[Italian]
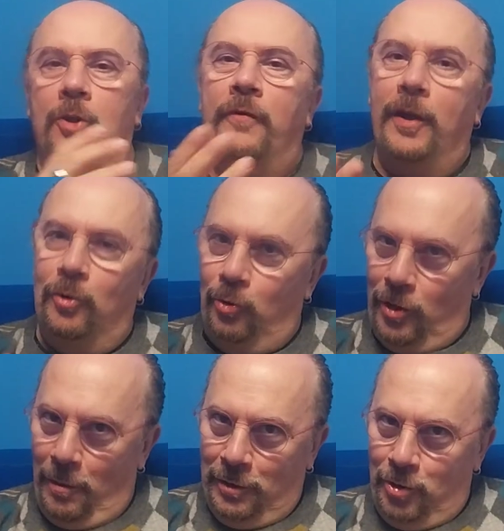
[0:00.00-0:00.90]
Io vengo,
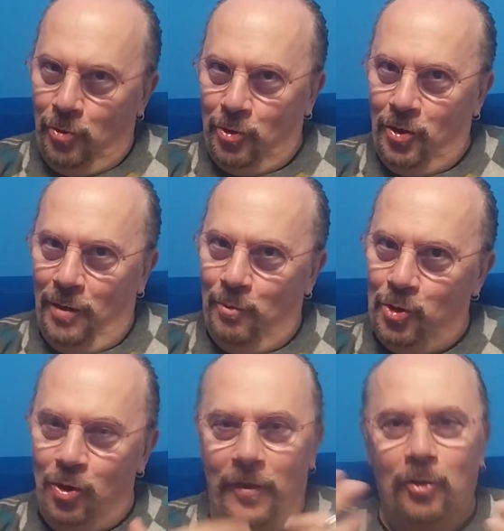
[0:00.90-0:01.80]
torniamo al discorso della
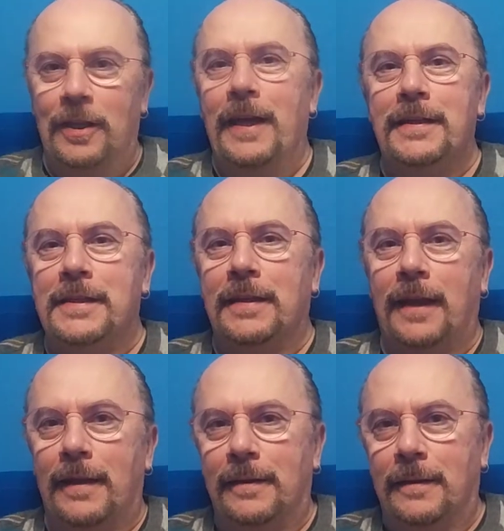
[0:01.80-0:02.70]
musica, io vengo dagli anni
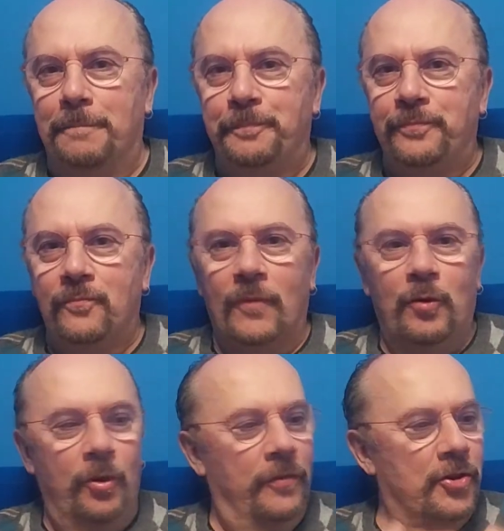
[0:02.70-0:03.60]
70
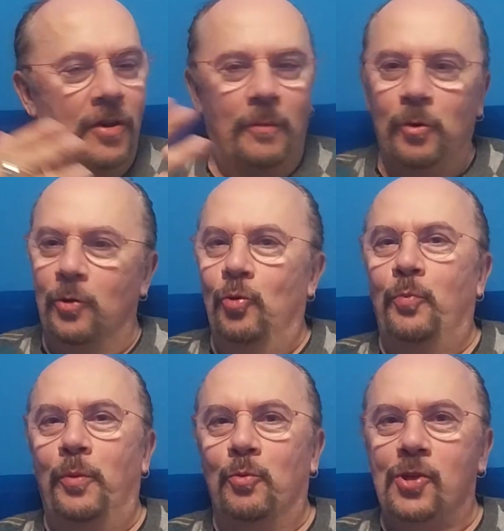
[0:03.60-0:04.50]
noi facevamo il
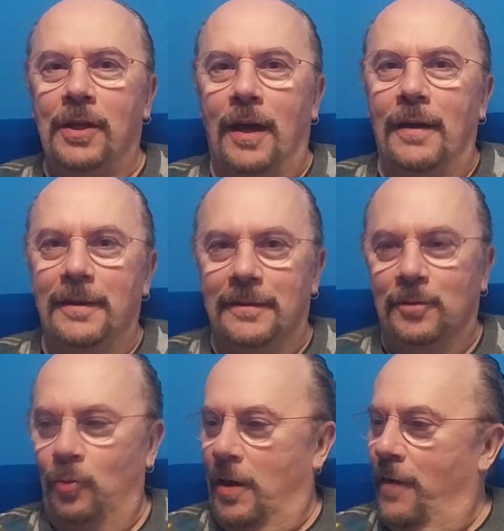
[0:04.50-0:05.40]
gruppo musicale,
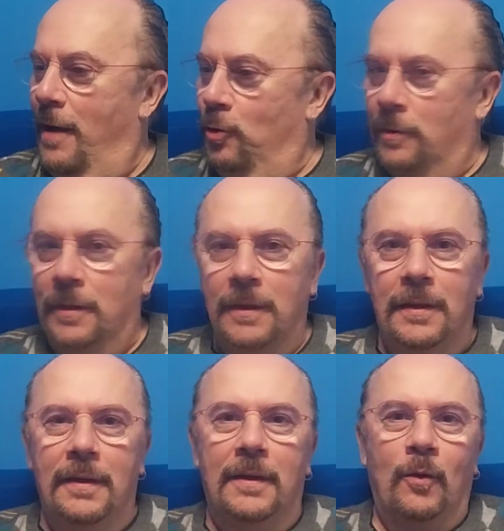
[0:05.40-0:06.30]
suonavamo,
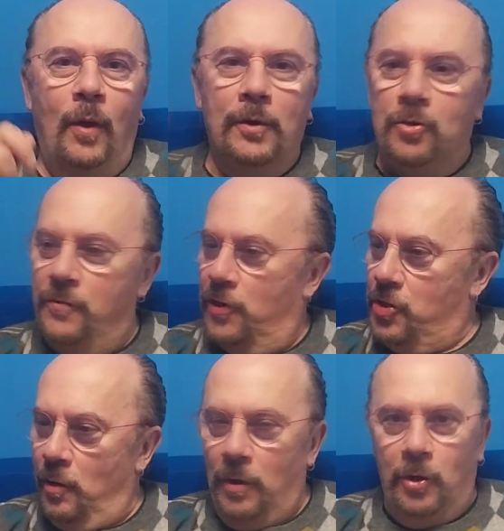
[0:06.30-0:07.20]
quando si
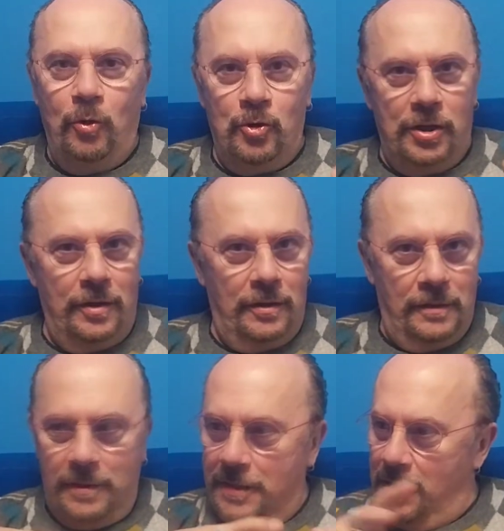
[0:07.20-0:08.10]
faceva qualcosa eh,
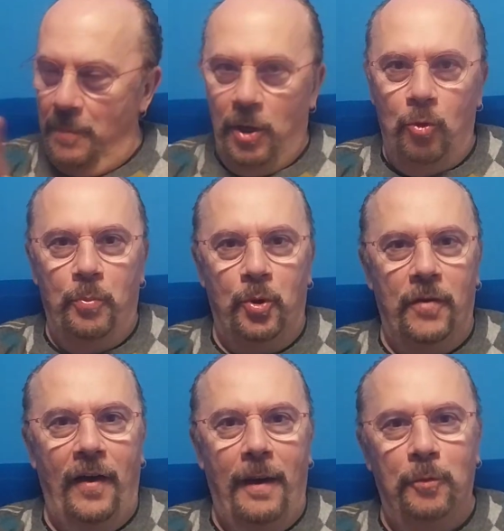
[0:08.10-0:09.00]
insieme
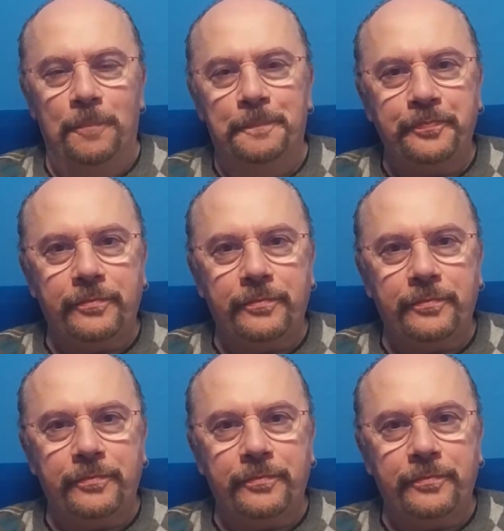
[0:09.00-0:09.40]
componevamo,